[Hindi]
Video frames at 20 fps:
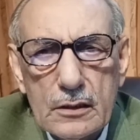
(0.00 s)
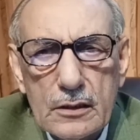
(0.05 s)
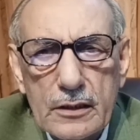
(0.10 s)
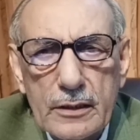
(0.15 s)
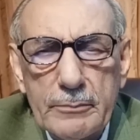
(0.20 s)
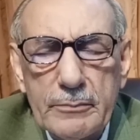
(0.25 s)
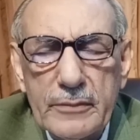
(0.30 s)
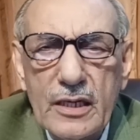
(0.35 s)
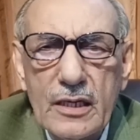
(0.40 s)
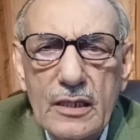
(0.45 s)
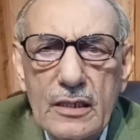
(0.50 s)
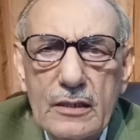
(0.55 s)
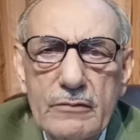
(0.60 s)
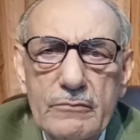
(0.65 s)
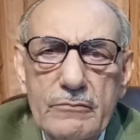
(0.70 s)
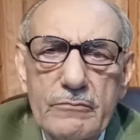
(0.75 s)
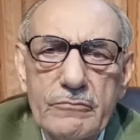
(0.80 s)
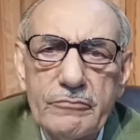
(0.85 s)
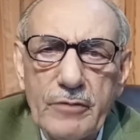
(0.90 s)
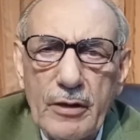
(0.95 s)
कि मियाँ
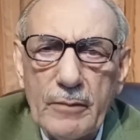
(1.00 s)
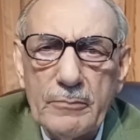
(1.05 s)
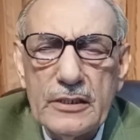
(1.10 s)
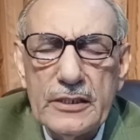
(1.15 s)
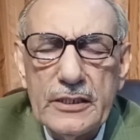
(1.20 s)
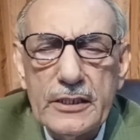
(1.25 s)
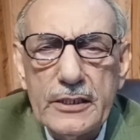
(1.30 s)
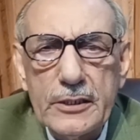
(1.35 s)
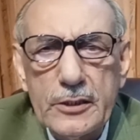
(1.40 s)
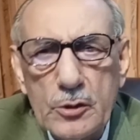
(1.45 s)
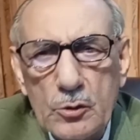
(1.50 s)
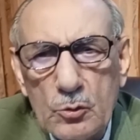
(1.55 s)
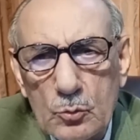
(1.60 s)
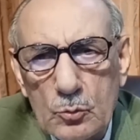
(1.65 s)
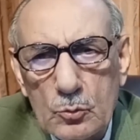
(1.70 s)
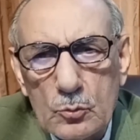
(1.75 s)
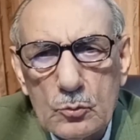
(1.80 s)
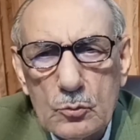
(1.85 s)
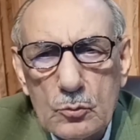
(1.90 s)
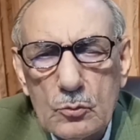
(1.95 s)
फैमिली क्यों
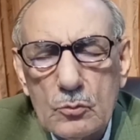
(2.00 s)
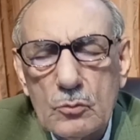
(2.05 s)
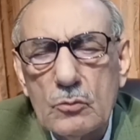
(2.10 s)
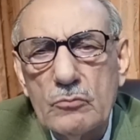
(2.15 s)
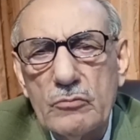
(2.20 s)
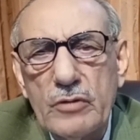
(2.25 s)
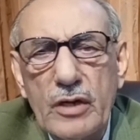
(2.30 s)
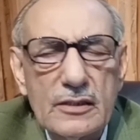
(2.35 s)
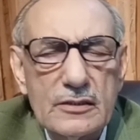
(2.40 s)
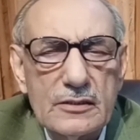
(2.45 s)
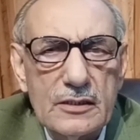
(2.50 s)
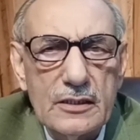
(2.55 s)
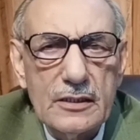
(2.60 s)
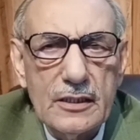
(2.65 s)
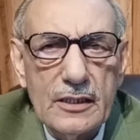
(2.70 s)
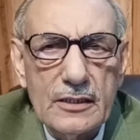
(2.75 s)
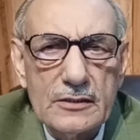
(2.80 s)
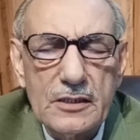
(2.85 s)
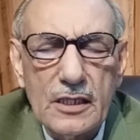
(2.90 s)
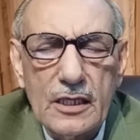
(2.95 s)
वहाँ से
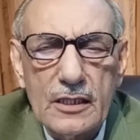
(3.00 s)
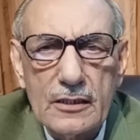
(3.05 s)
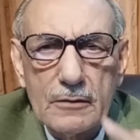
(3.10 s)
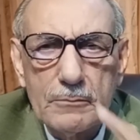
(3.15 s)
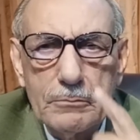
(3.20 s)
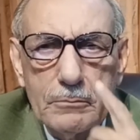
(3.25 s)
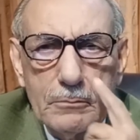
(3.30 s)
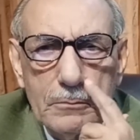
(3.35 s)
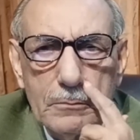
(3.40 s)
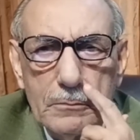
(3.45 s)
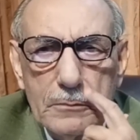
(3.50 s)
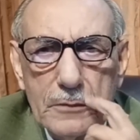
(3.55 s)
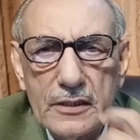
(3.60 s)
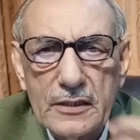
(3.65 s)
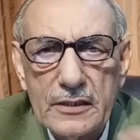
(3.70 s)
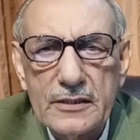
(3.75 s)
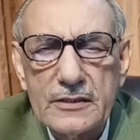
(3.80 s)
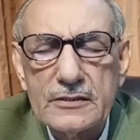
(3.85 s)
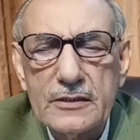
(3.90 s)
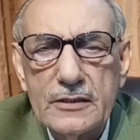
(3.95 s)
अचानक
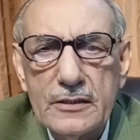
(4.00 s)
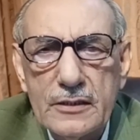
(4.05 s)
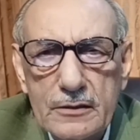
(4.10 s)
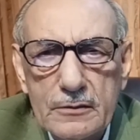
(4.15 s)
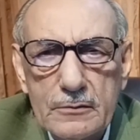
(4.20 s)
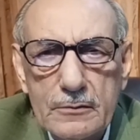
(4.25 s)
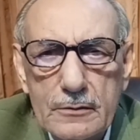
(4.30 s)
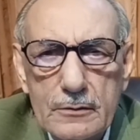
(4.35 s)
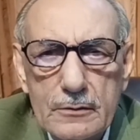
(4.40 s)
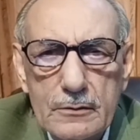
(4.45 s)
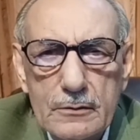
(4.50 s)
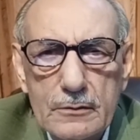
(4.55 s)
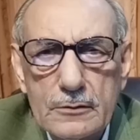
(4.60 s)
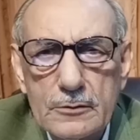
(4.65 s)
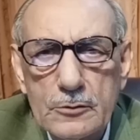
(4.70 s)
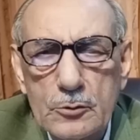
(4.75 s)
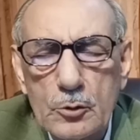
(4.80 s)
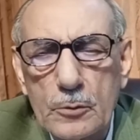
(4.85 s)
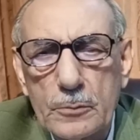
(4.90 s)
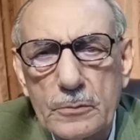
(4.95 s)
इंग्लैंड से
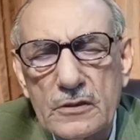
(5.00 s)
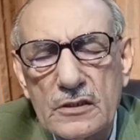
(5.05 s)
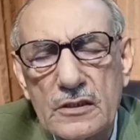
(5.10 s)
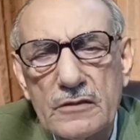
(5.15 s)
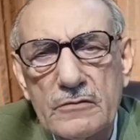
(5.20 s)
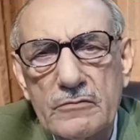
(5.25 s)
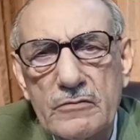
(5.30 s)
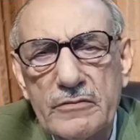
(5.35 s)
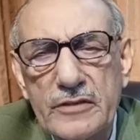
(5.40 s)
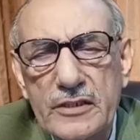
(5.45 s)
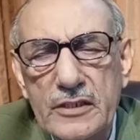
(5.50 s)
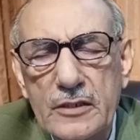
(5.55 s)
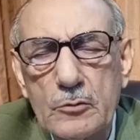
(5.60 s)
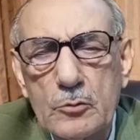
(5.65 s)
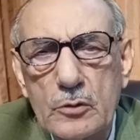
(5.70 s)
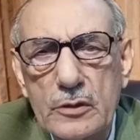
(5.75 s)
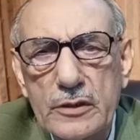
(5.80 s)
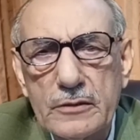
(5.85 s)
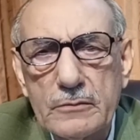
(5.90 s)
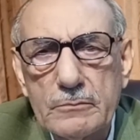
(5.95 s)
यूरोप की तरफ रवाना
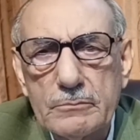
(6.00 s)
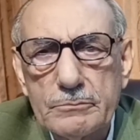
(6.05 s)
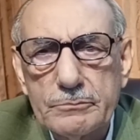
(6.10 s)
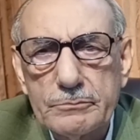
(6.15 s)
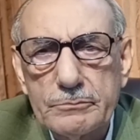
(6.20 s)
हो गई